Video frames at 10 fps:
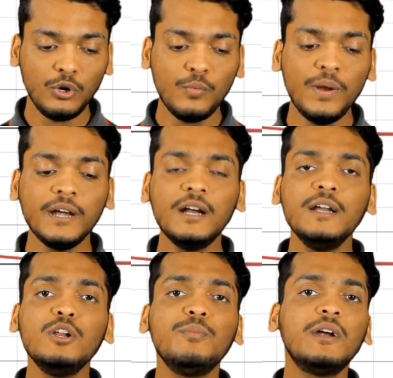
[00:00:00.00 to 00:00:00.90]
न्यूमिनेटर
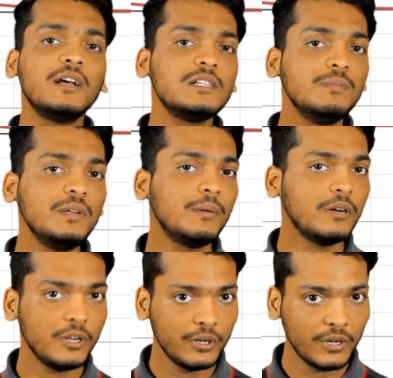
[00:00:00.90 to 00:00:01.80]
एंड डिनोमिनेटर का सिंपली
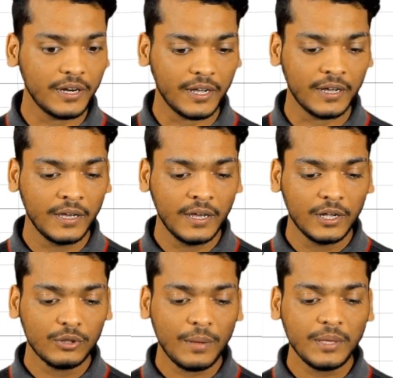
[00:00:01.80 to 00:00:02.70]
आपको डेरिवेटिव लेना है
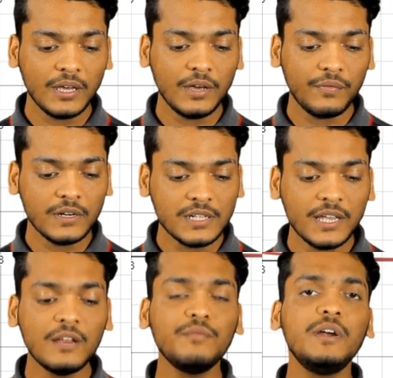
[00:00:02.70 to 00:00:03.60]
तो आप देखेंगे फिर से
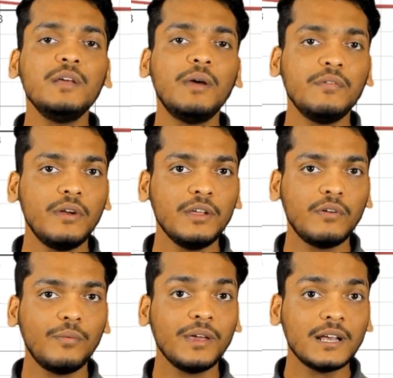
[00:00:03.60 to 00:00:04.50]
ये इन्फिनिटी बाय इन्फिनिटी
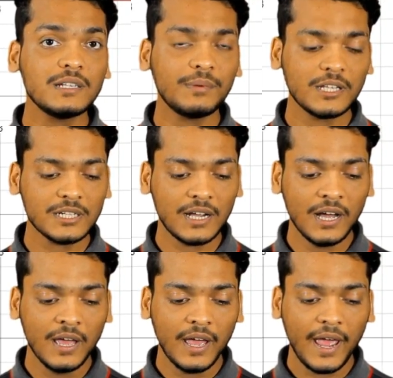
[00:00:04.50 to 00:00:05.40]
फॉर्म है कैसे पता चला
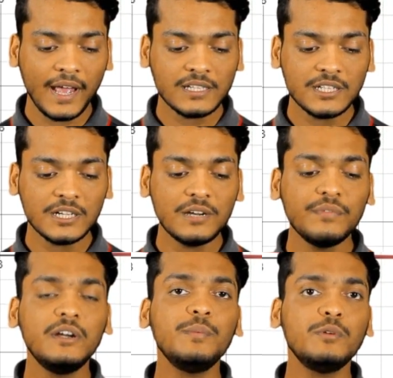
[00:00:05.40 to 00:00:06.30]
एक्स की जगह
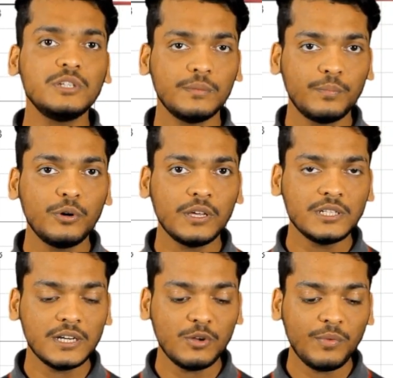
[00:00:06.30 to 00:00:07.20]
इन्फिनिटी पुट
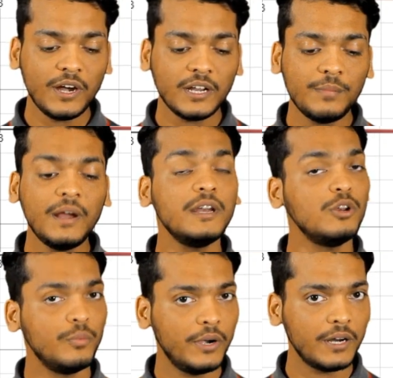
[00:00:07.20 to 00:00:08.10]
कीजिए न्यूमिनेटर में एंड
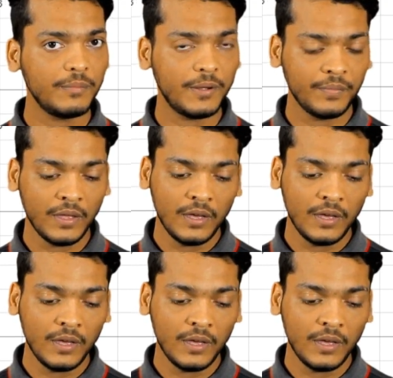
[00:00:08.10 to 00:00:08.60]
डिनोमिनेटर में